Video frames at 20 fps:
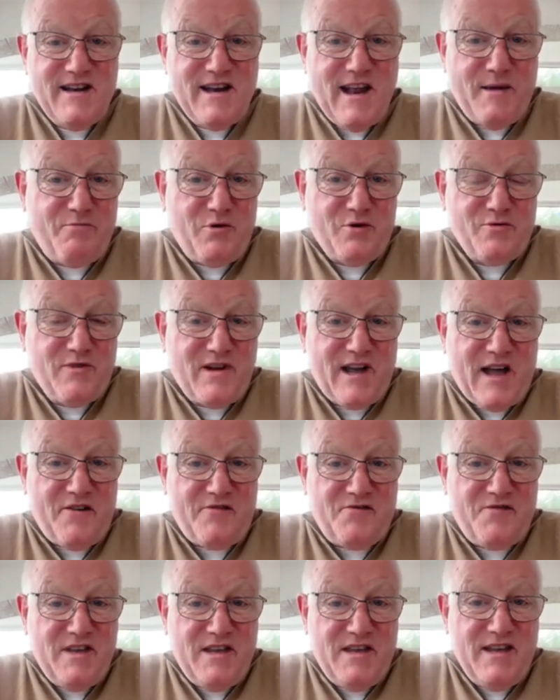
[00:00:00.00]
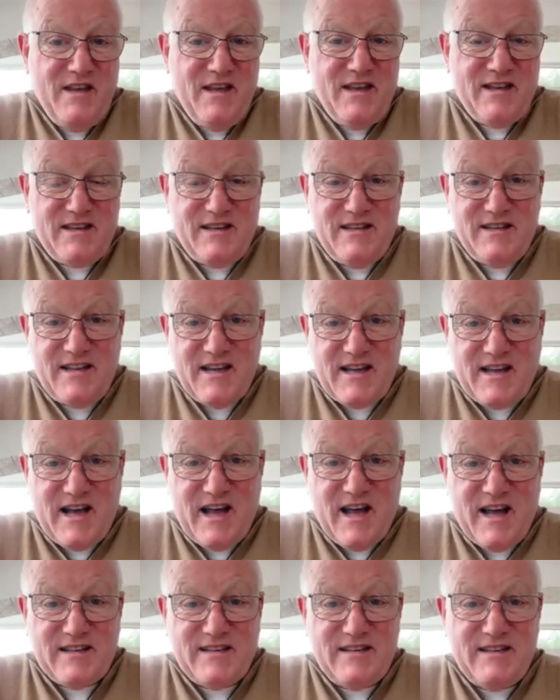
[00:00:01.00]
La pornographie qui
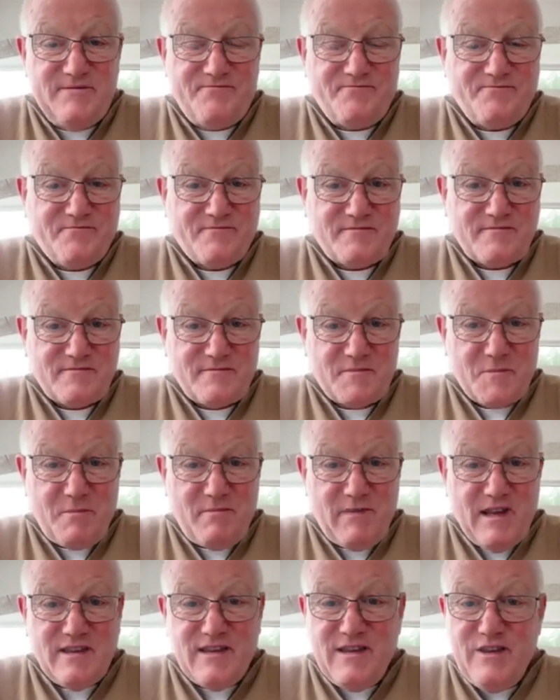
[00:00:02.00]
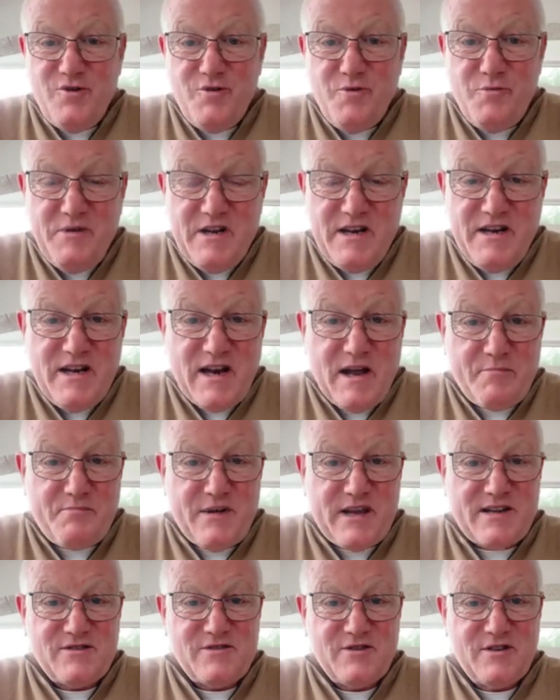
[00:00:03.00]
dégrade, qui humilie la
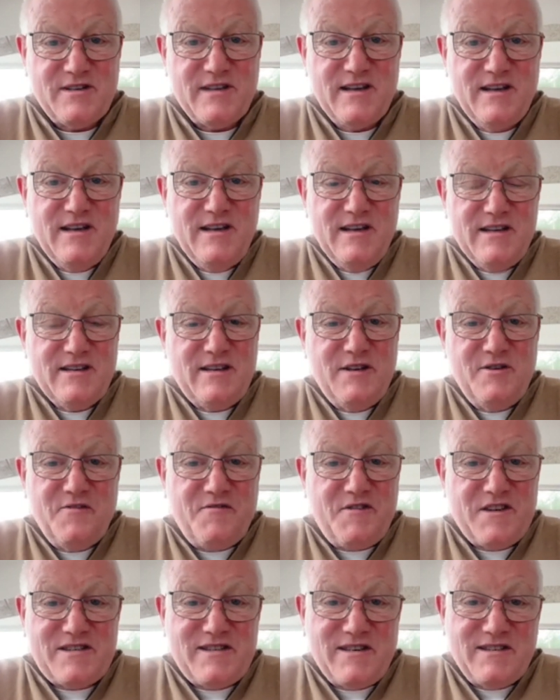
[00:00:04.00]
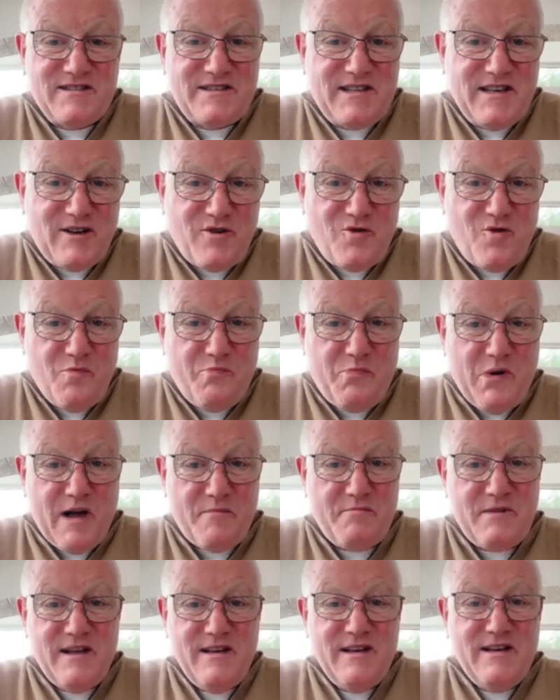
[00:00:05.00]
personne, qui le fait sentir
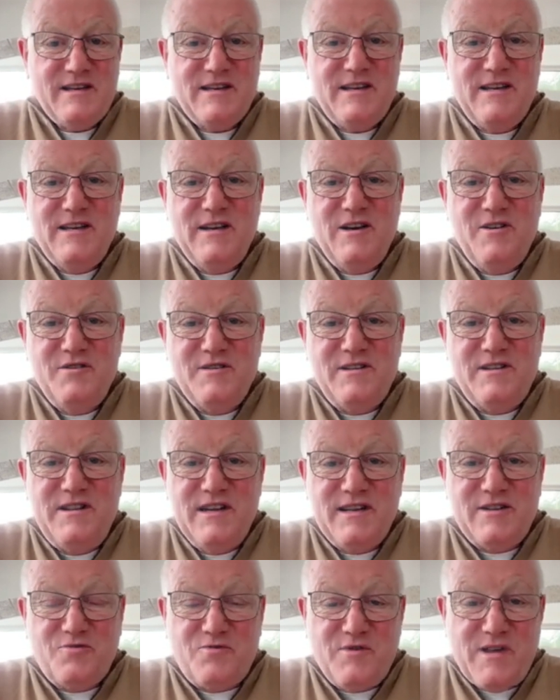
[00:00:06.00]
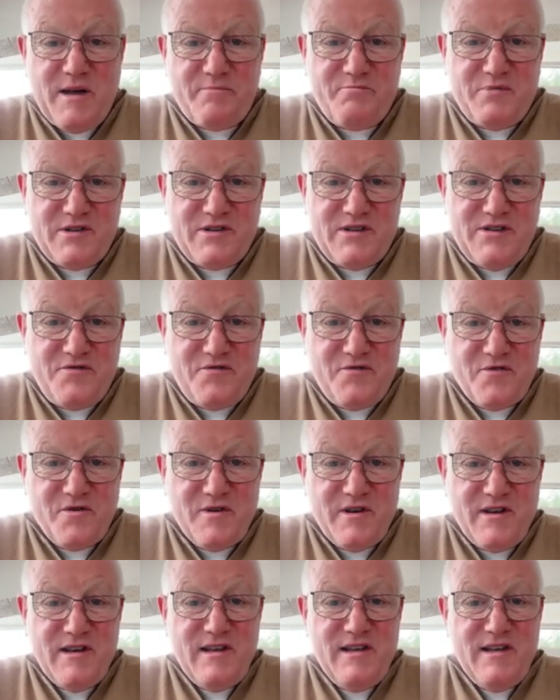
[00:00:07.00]
coupable, qui le détruit à petit
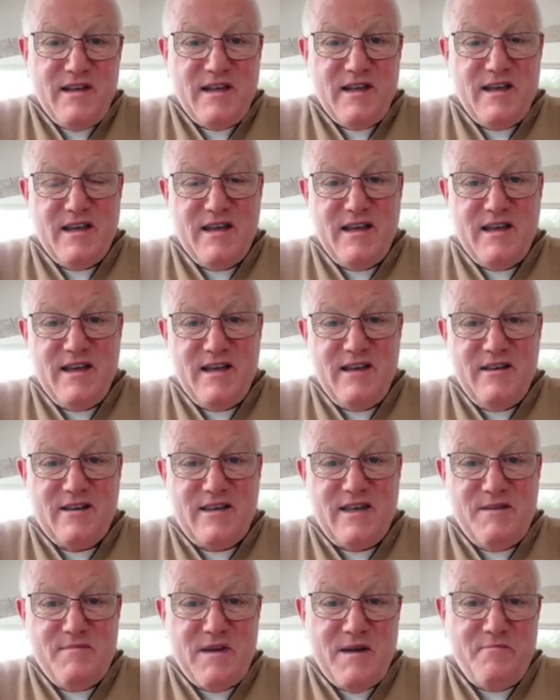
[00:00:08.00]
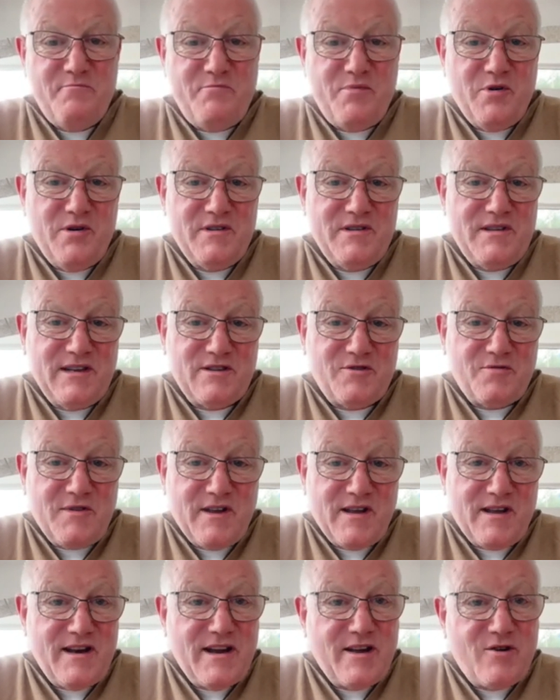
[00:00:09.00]
feu et qui même peut
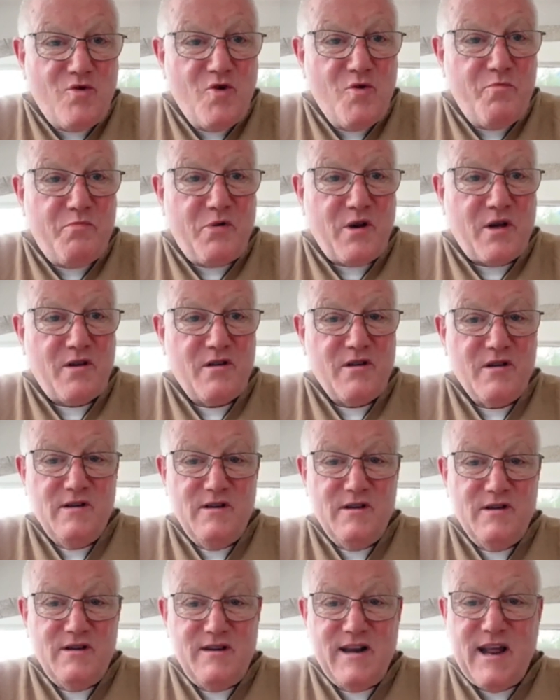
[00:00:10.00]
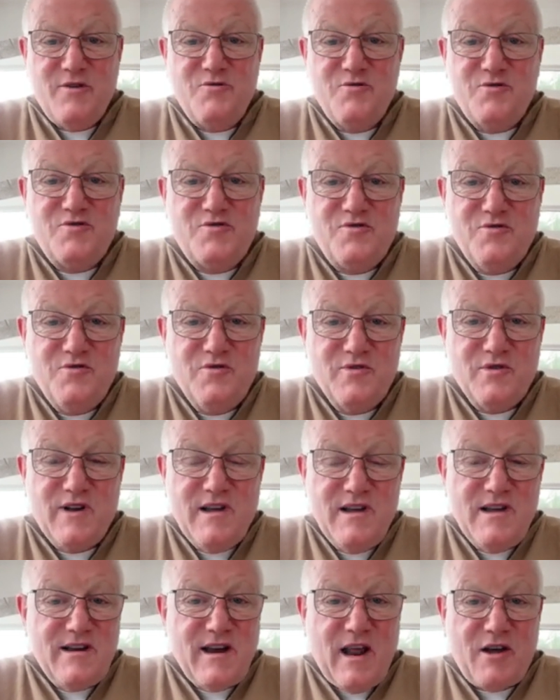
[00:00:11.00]
détruire les couples la luxure,
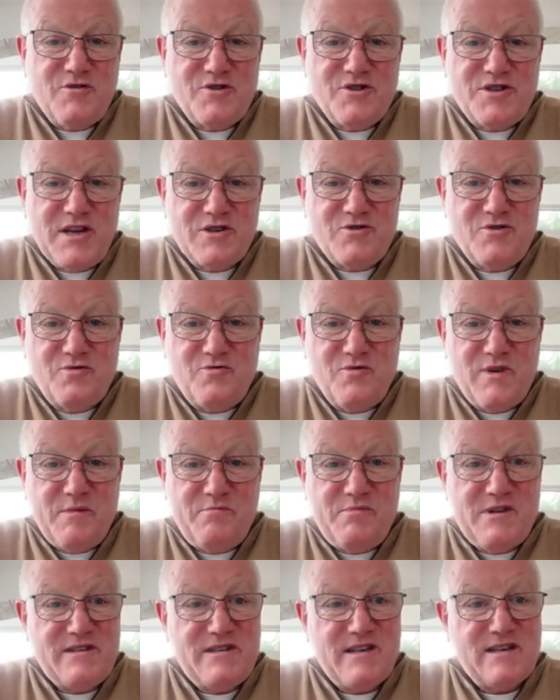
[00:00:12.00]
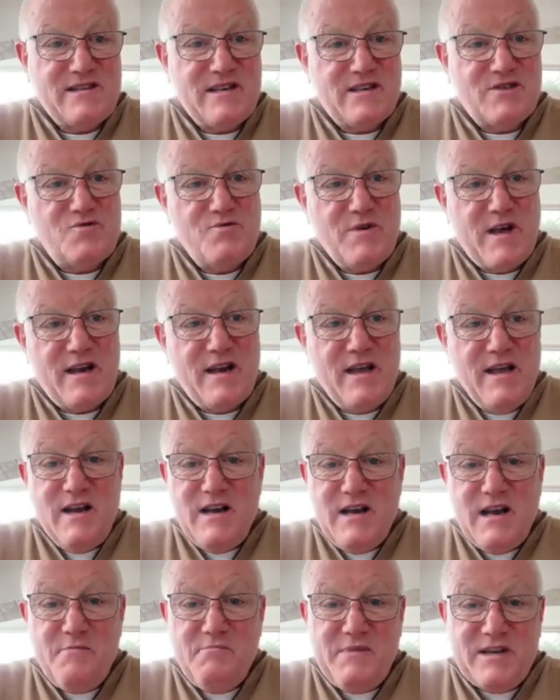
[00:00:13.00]
la recherche de tous les plaisirs sexuels,
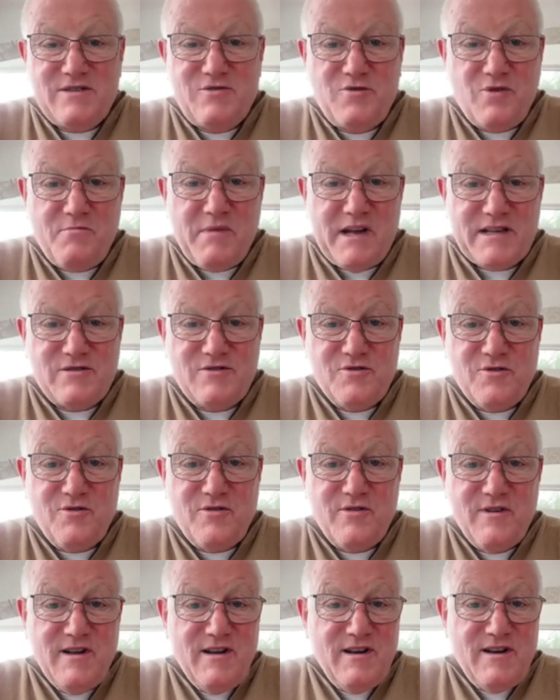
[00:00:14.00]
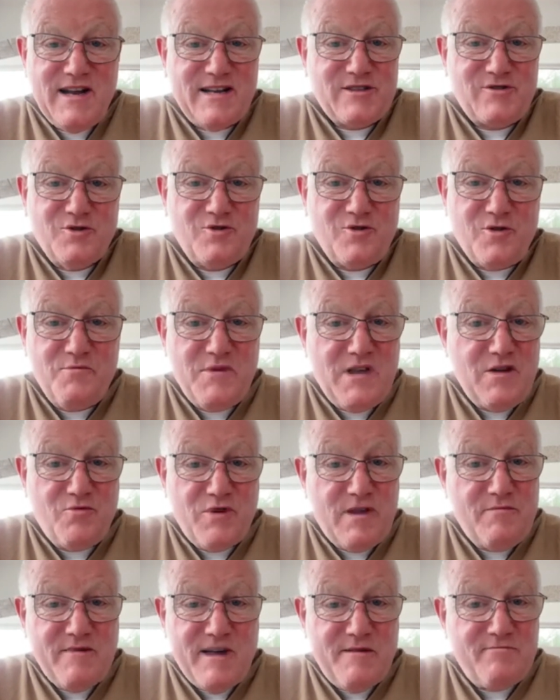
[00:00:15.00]
la masturbation, la sodomie,
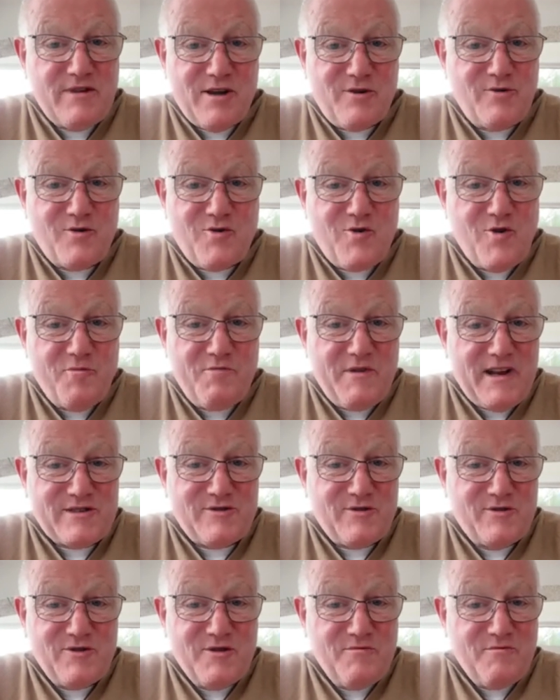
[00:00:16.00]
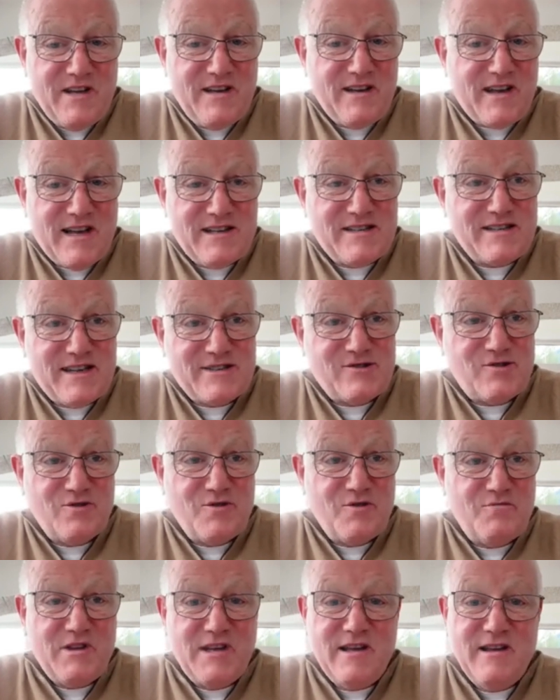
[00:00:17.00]
oui, même dans le couple, la sodomie reste la
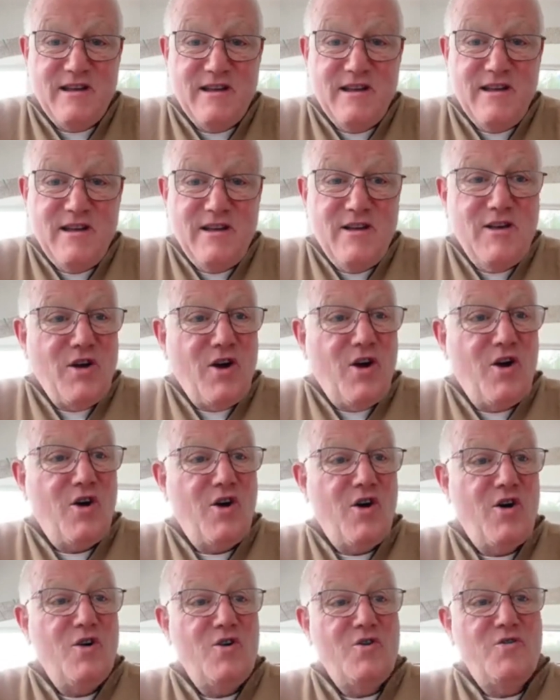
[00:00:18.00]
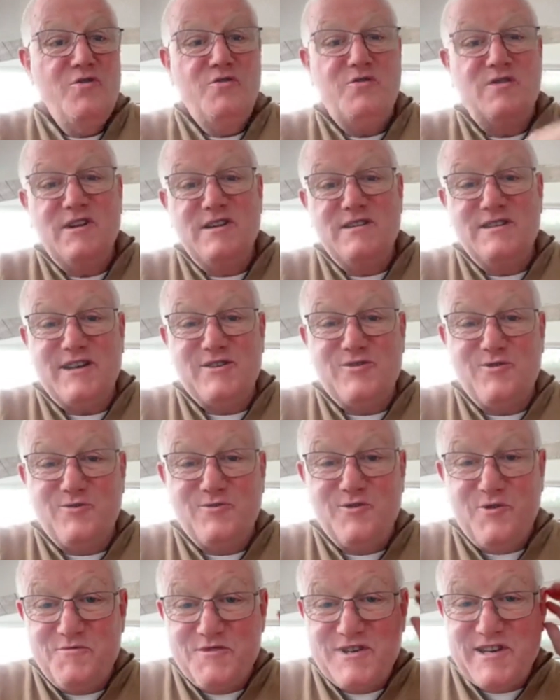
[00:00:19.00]
sodomie, euh, l'utilisation
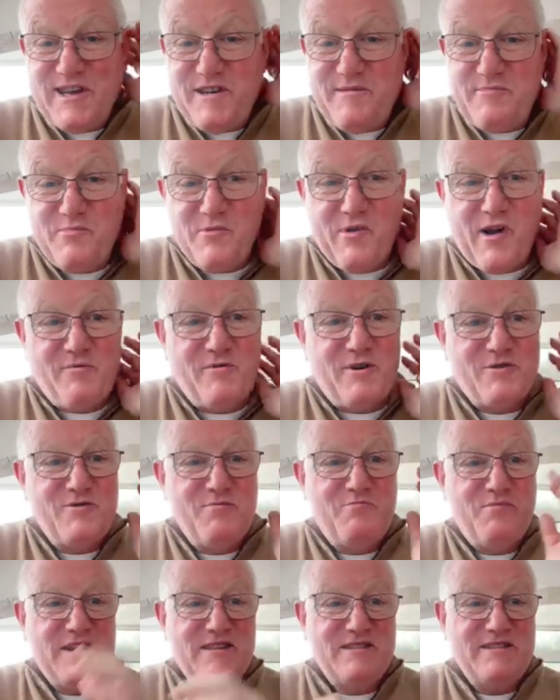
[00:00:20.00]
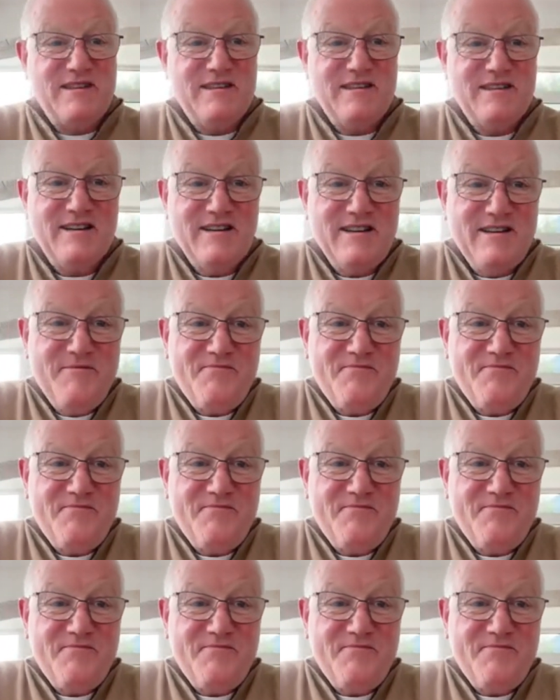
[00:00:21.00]
d'objets pour avoir du plaisir,